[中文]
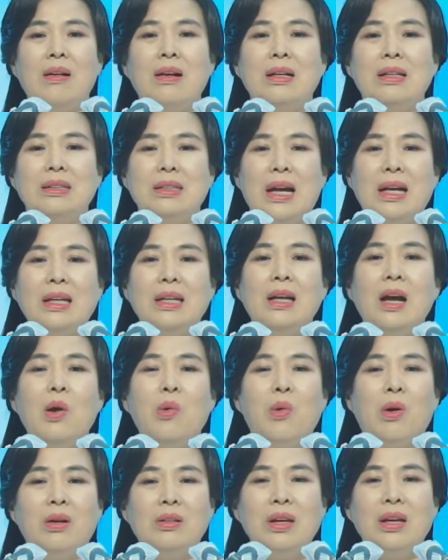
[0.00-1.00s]
否
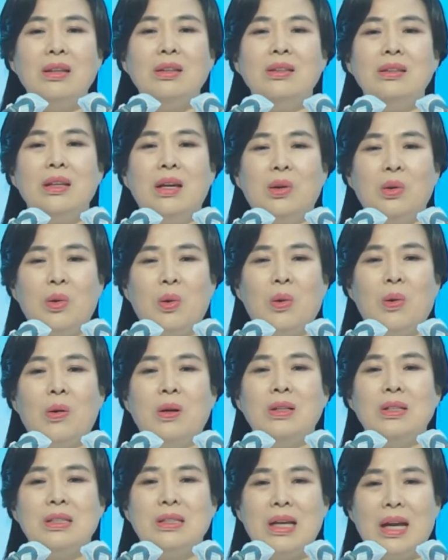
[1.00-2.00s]
则，
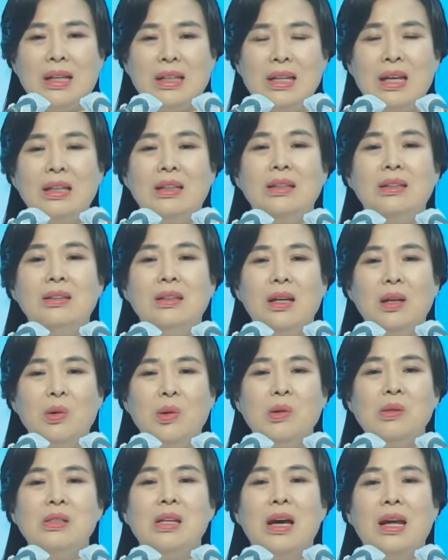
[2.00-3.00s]
在在这地
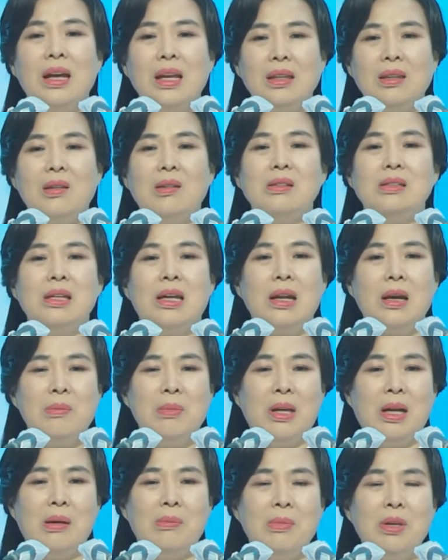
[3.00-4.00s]
上随心所
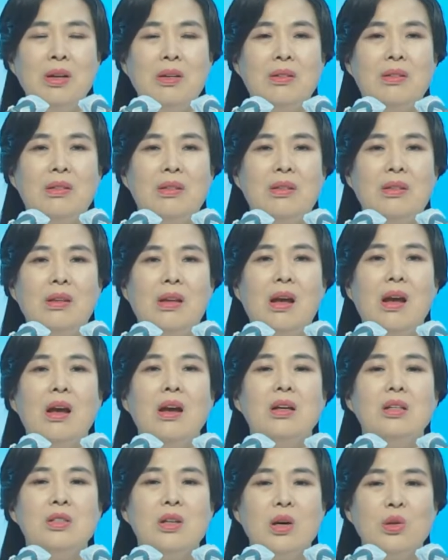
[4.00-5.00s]
欲，想怎么
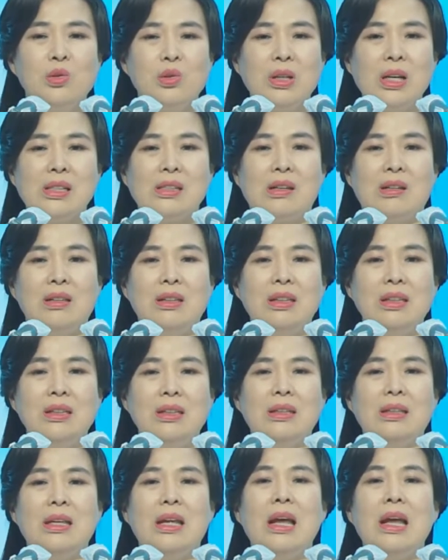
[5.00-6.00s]
做就怎么做。
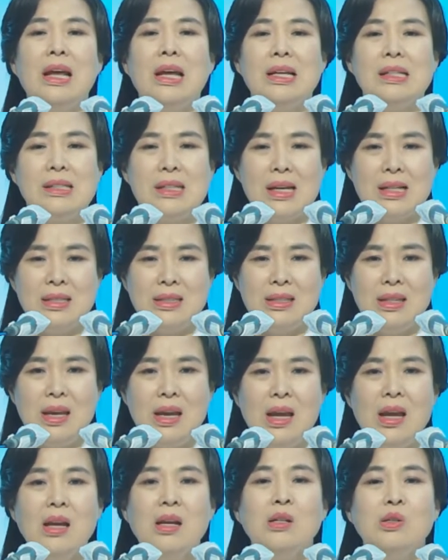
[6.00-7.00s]
到了天
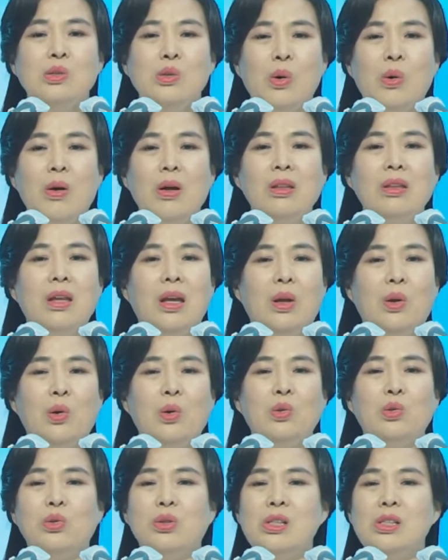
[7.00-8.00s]
国就没
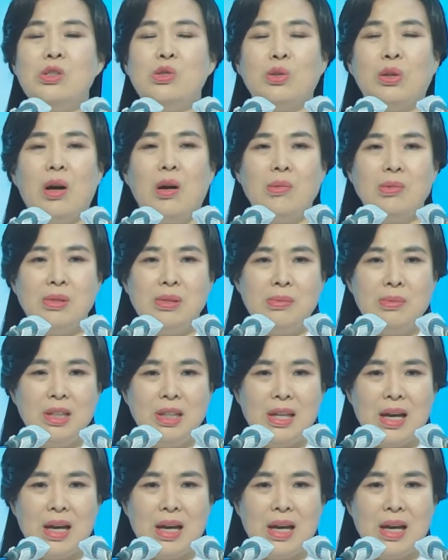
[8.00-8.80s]
得享受了，